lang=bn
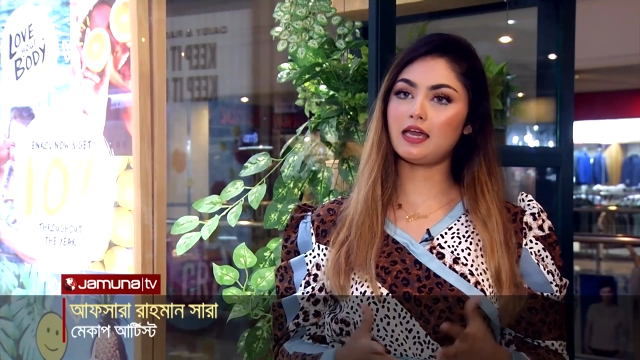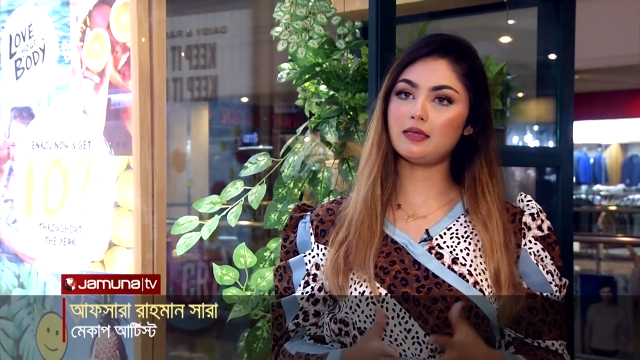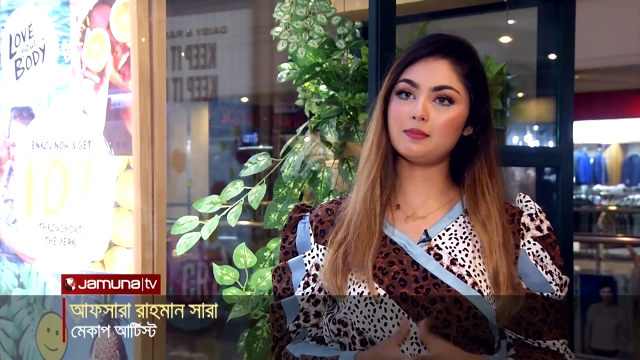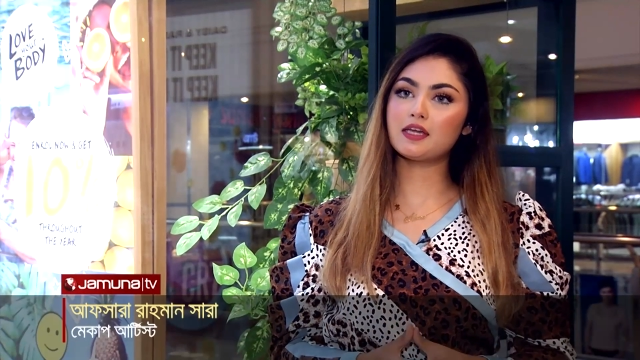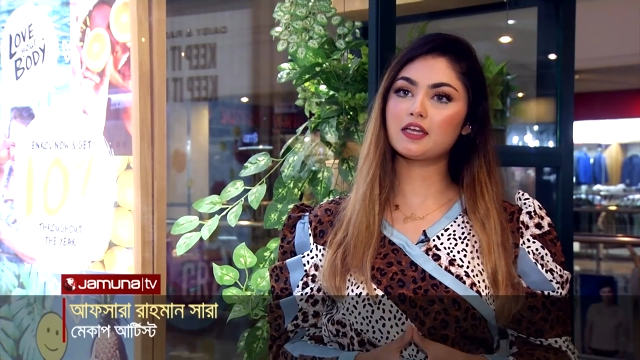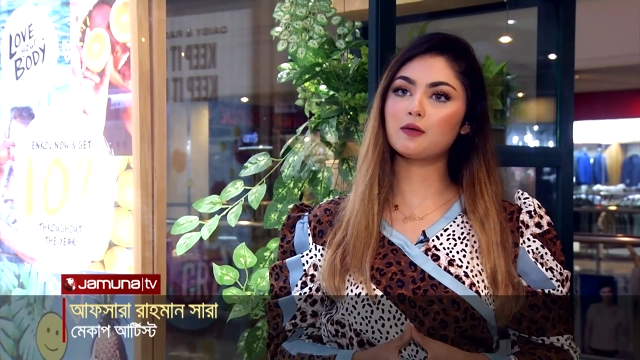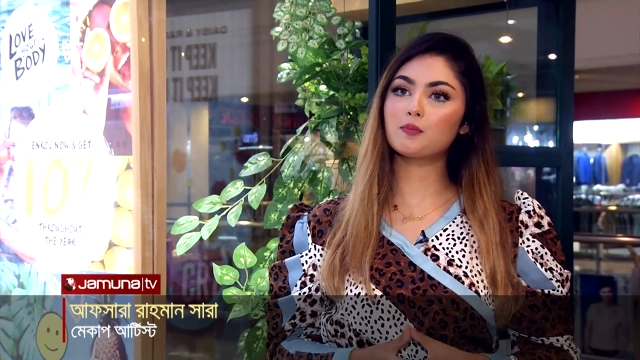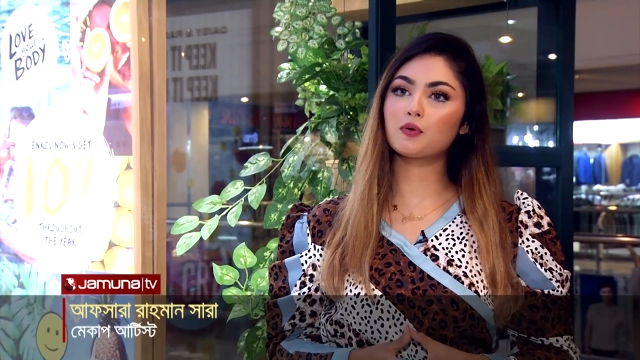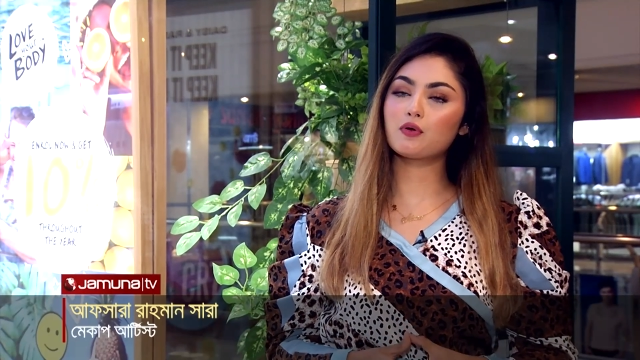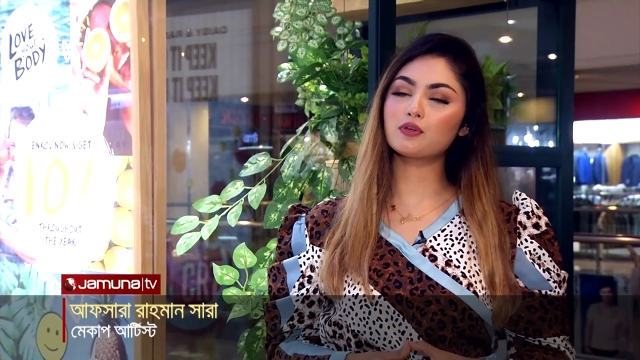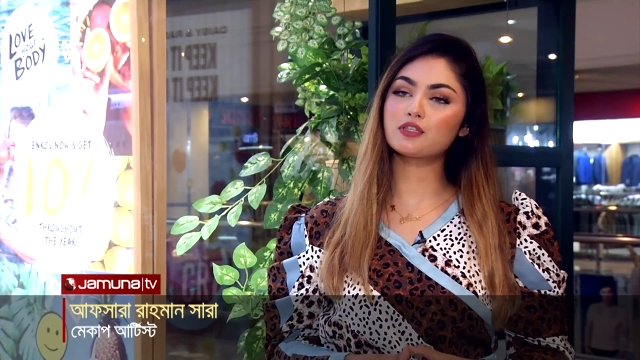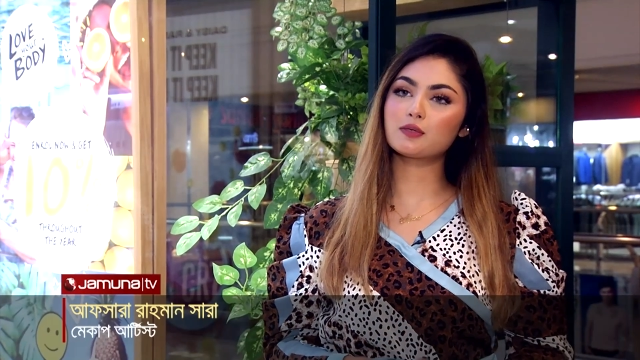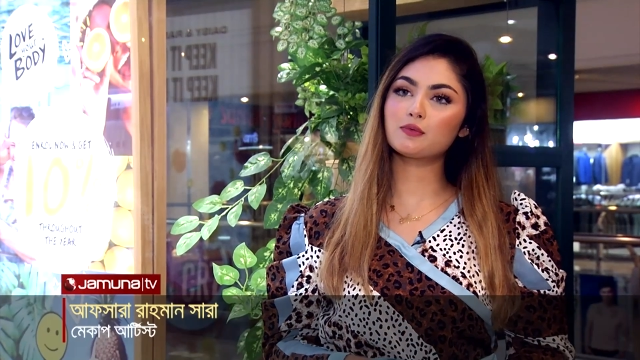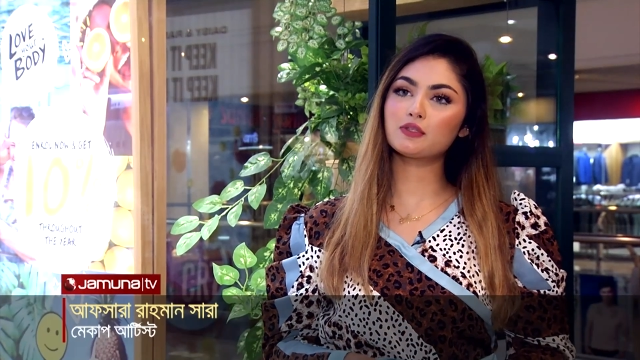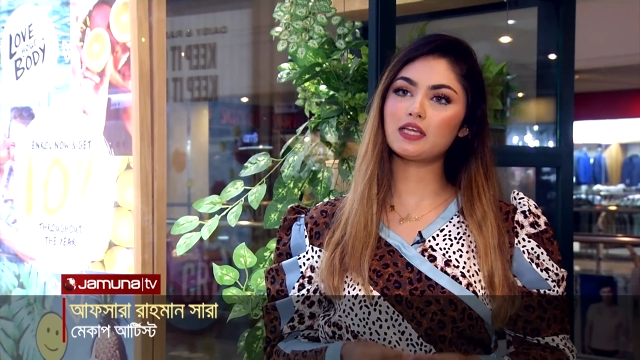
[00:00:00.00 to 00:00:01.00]
আই মেকআপ করে
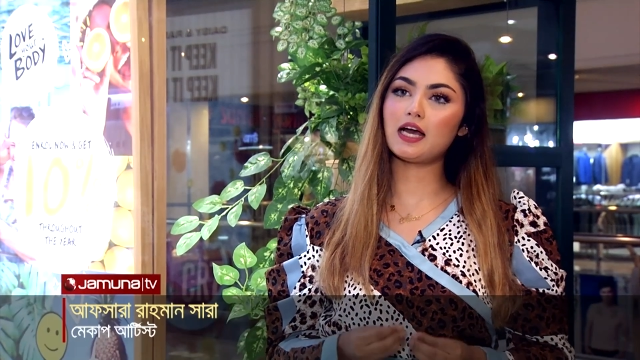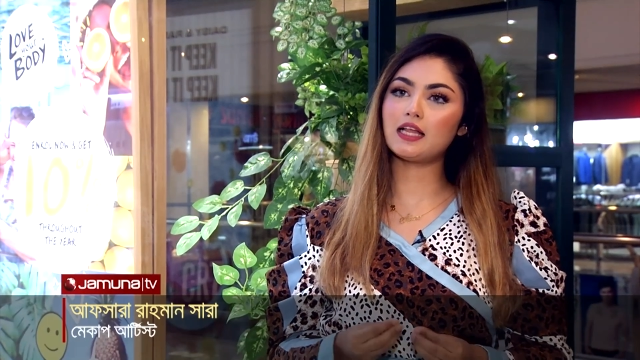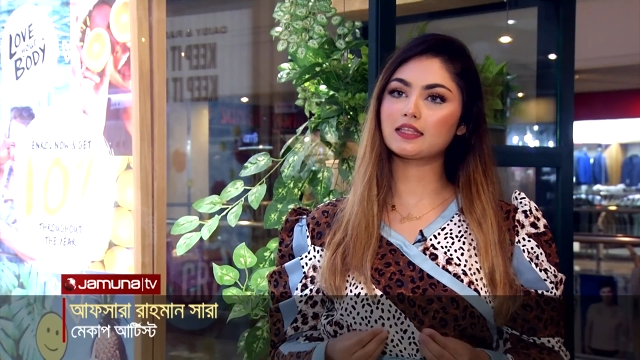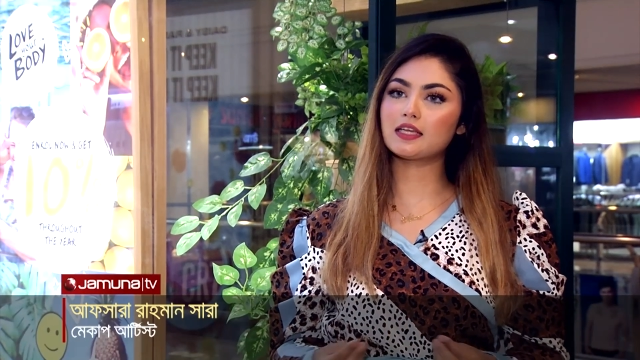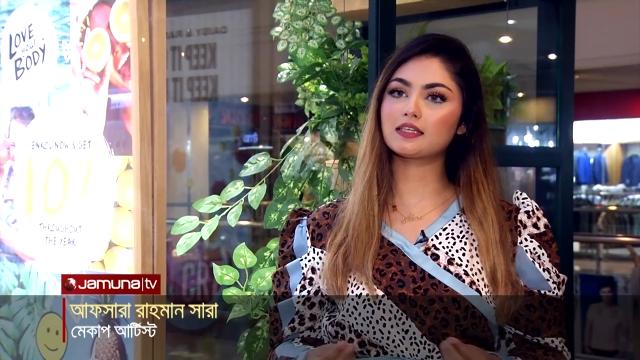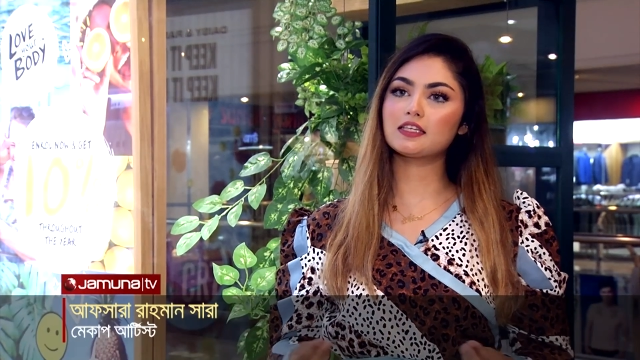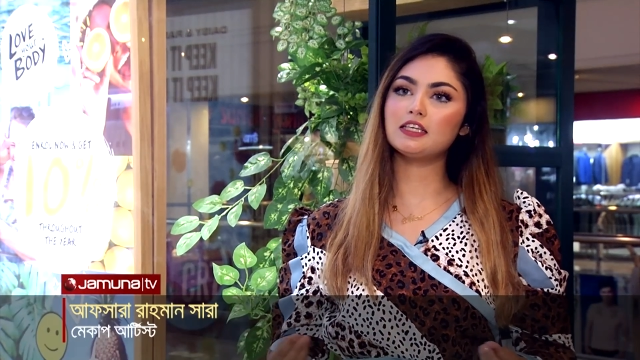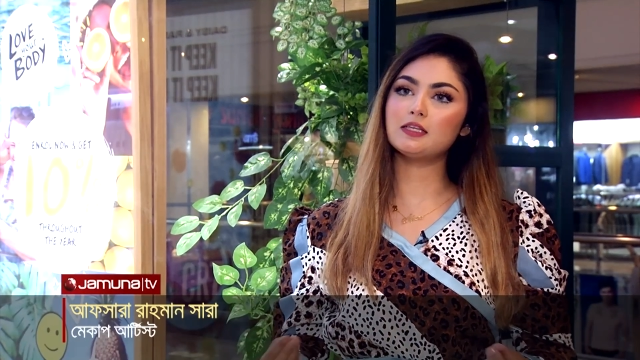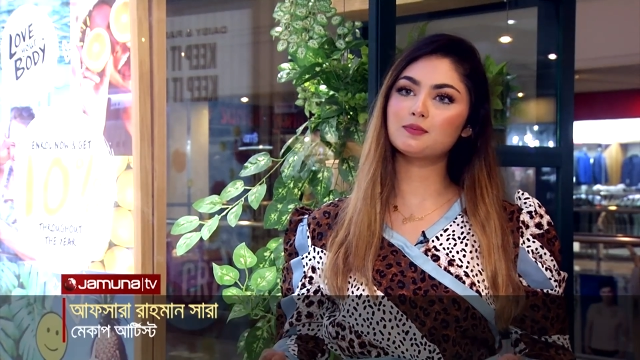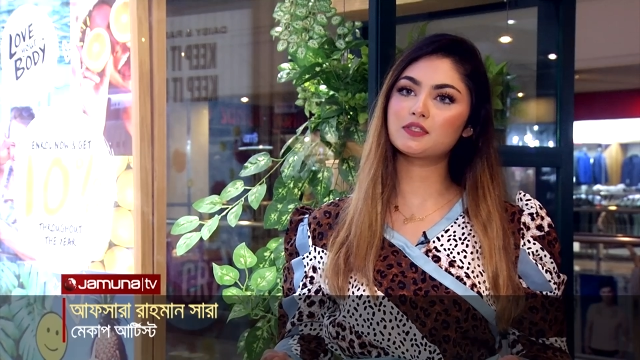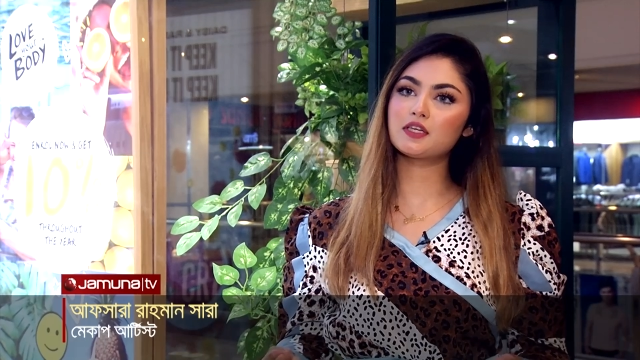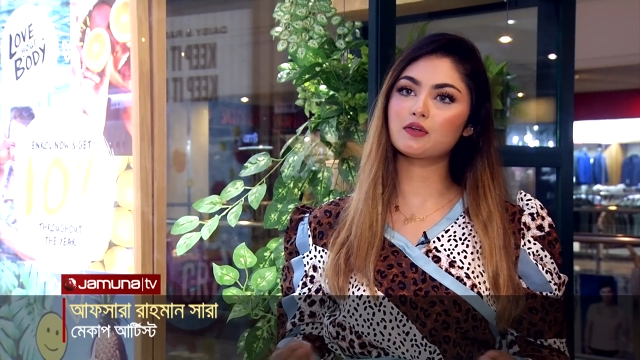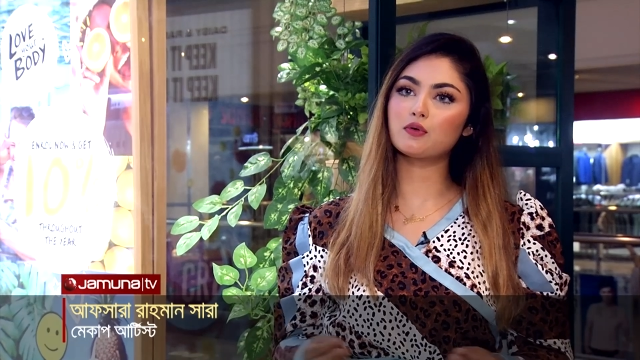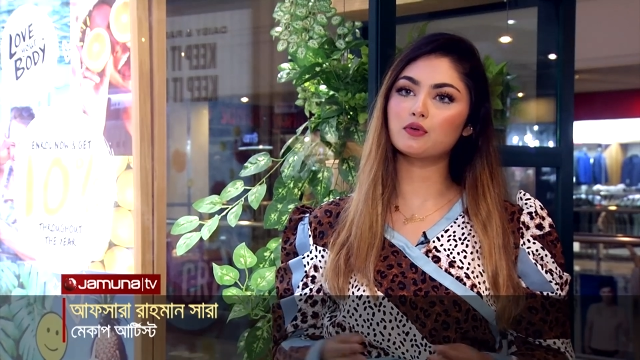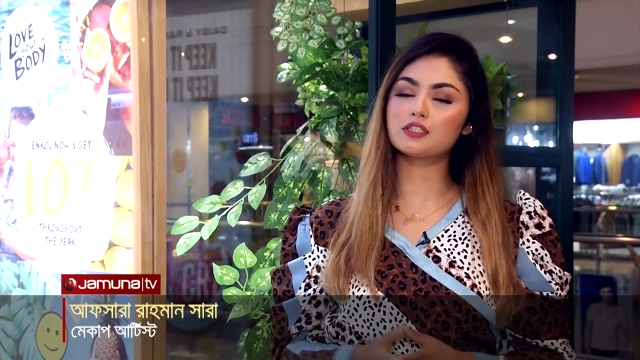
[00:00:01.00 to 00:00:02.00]
ওটার মধ্যে হালকা একটা
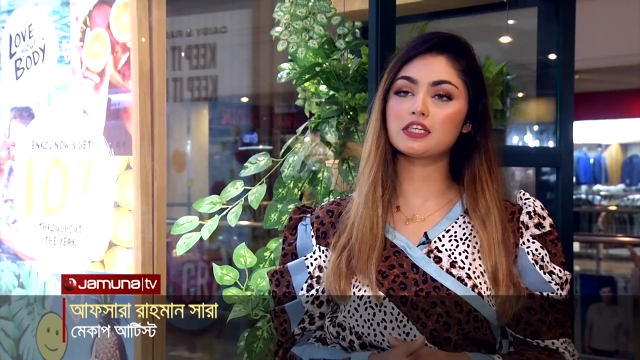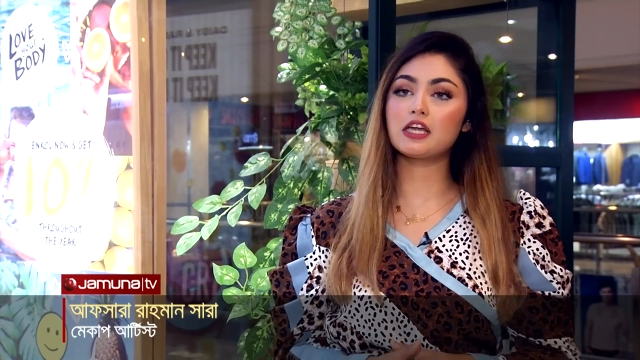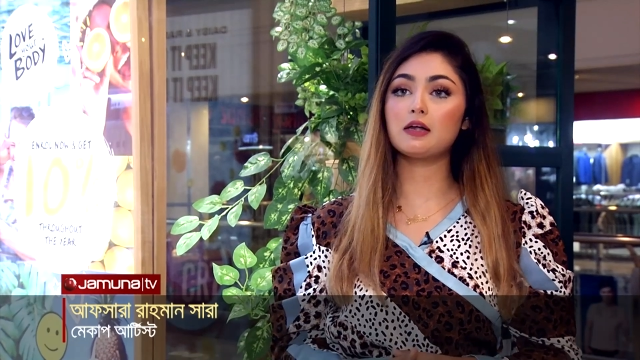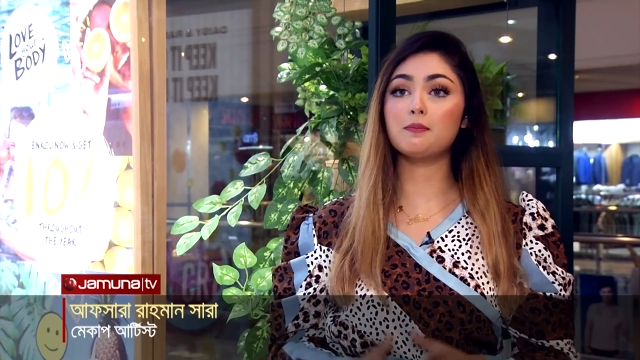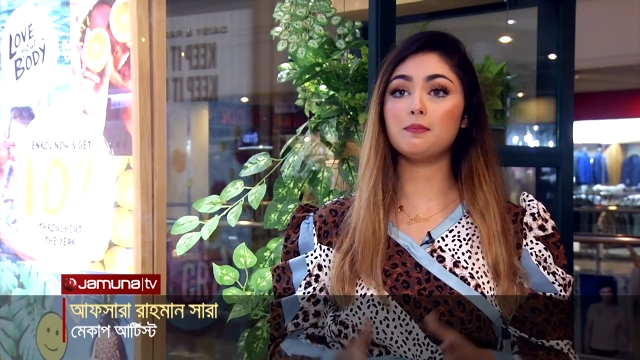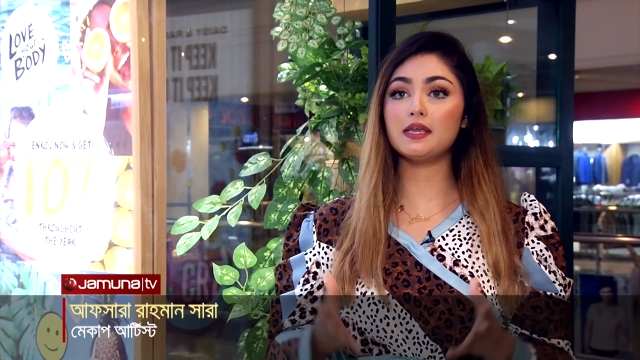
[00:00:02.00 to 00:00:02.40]
লিপস্টিক করছে আর